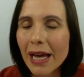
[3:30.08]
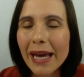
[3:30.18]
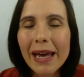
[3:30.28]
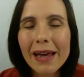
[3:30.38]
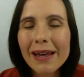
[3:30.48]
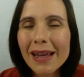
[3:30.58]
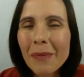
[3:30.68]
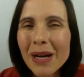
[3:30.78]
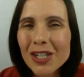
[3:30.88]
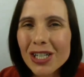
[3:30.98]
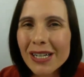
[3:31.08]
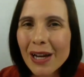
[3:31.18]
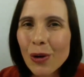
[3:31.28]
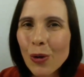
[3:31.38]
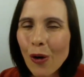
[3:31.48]
et
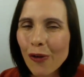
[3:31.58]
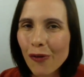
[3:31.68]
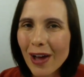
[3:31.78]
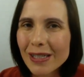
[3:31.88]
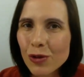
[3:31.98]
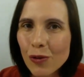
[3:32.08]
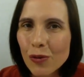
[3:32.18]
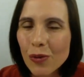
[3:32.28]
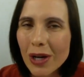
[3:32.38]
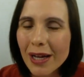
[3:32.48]
imaginez-le en face de vous.